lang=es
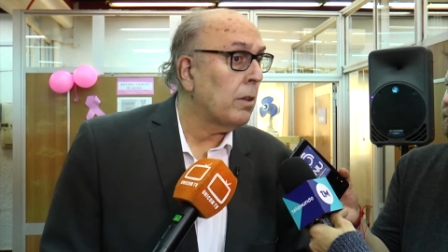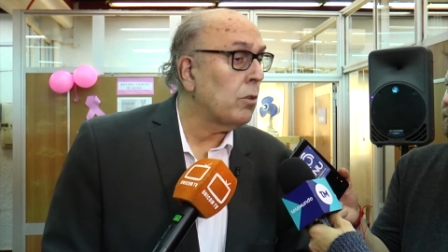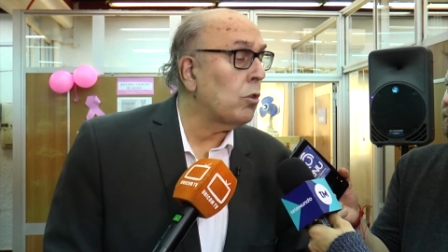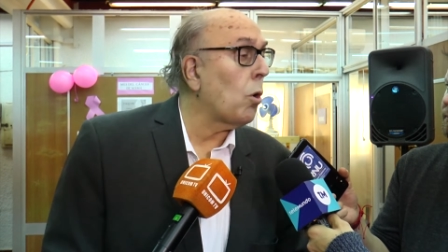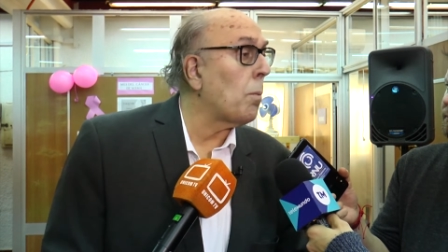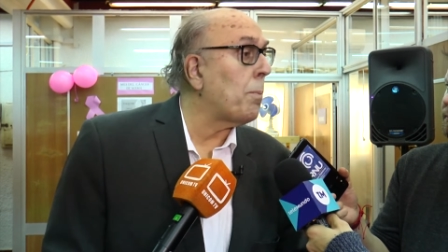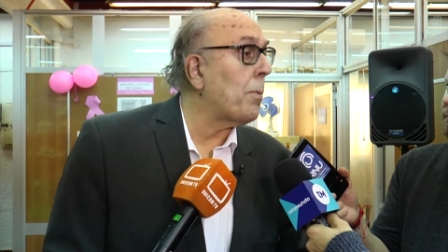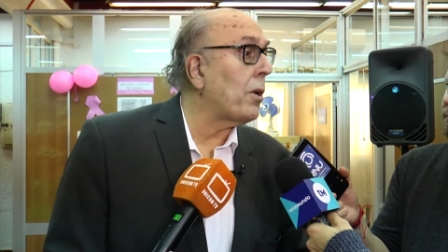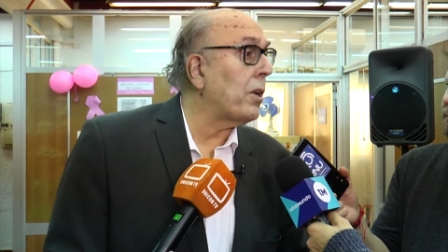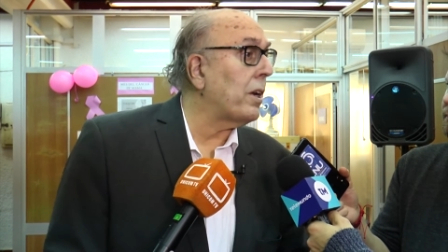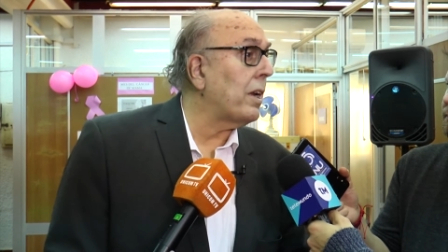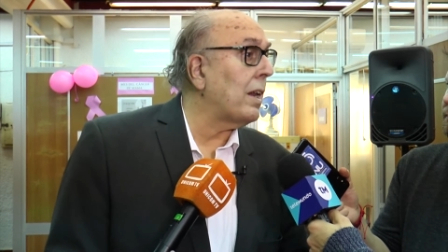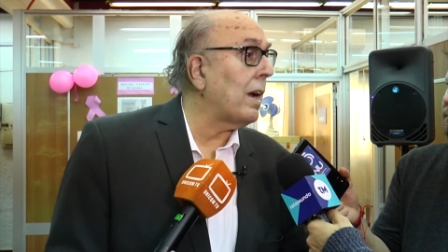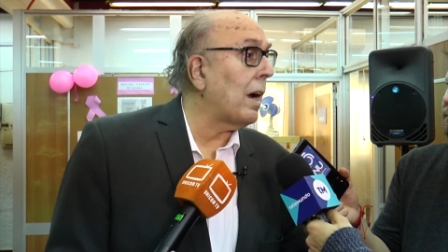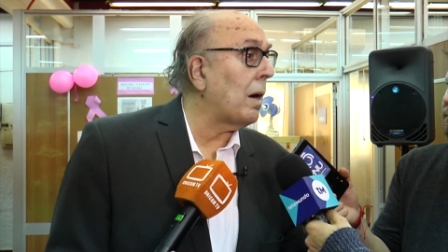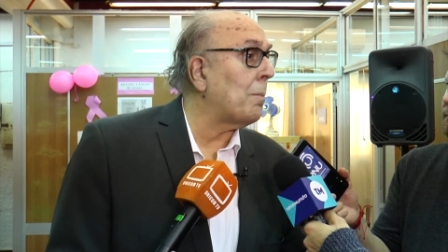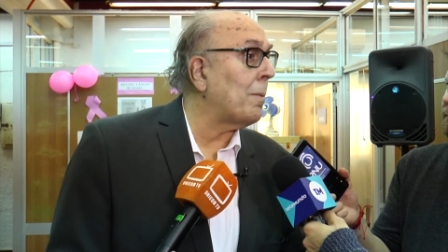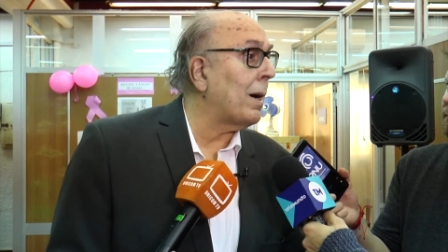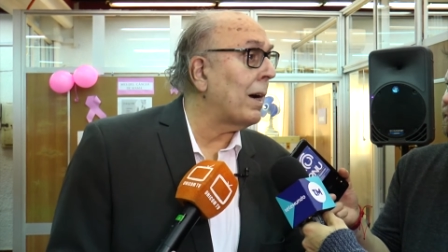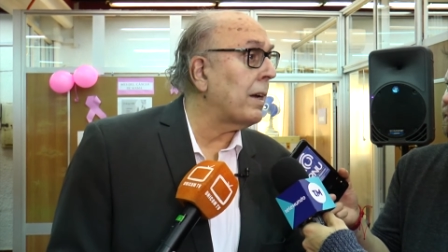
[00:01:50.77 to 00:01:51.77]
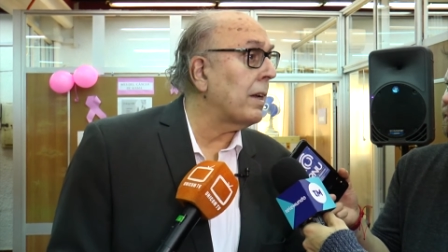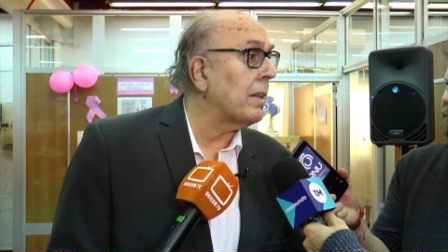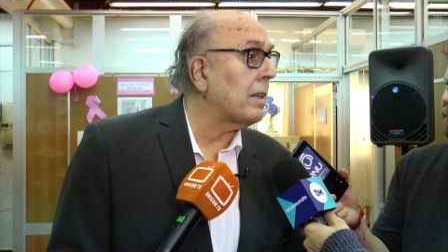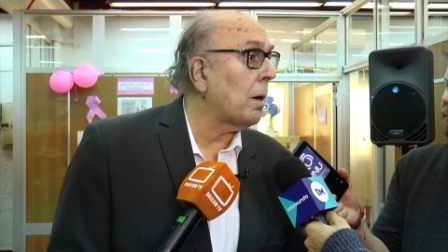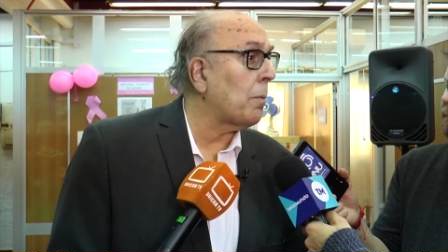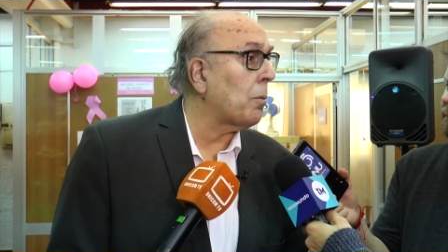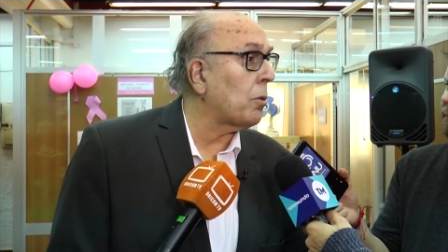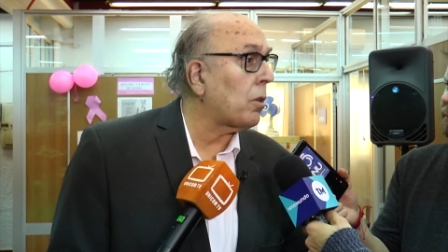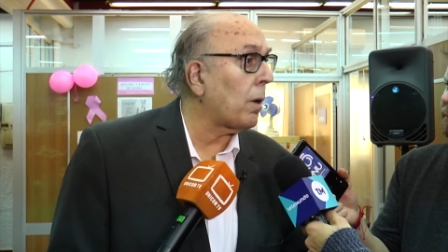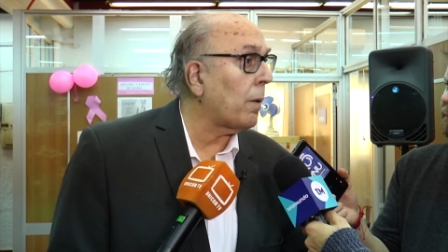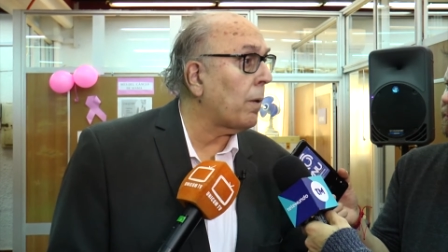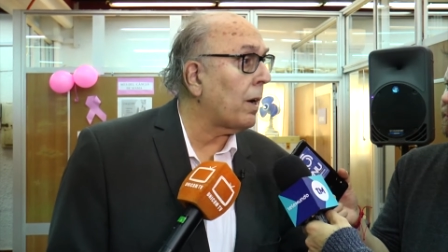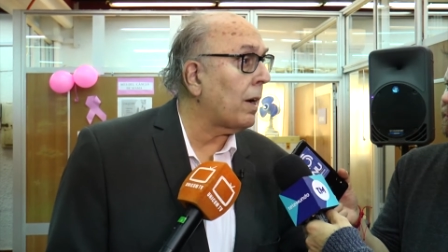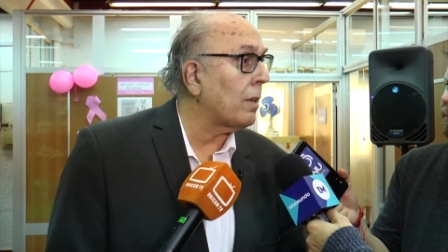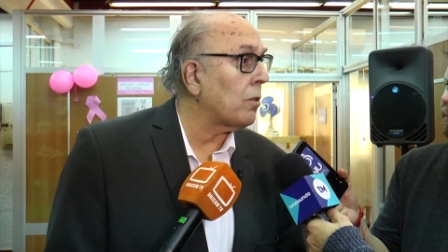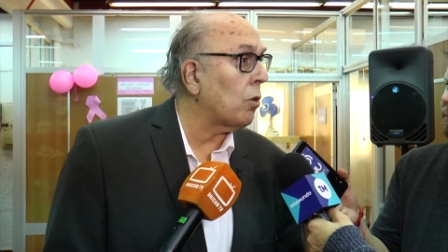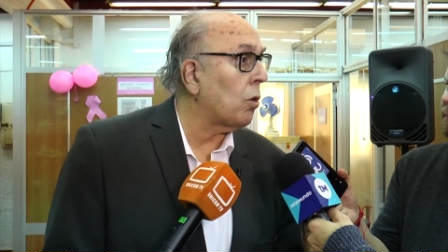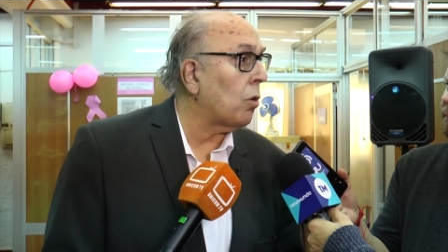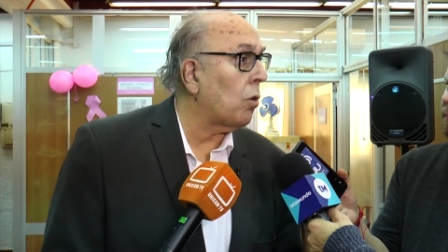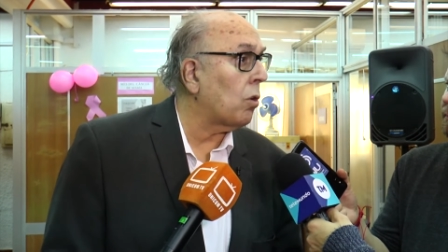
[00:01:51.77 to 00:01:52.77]
dos policlínicas más que estamos
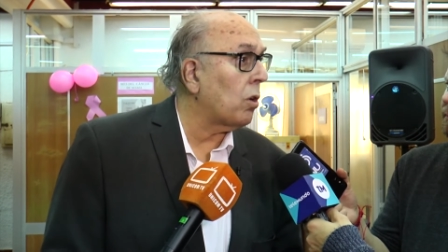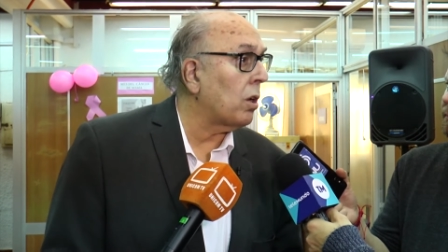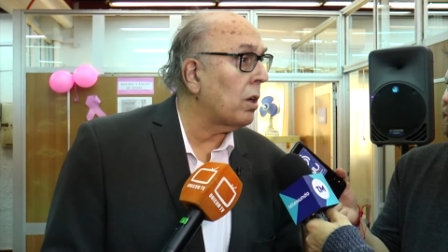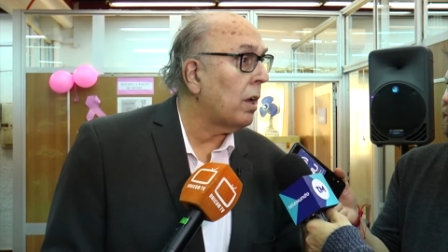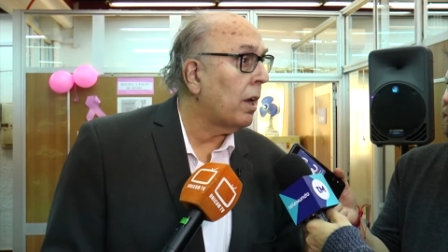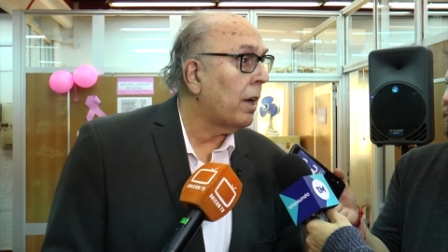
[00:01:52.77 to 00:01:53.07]
trabajando con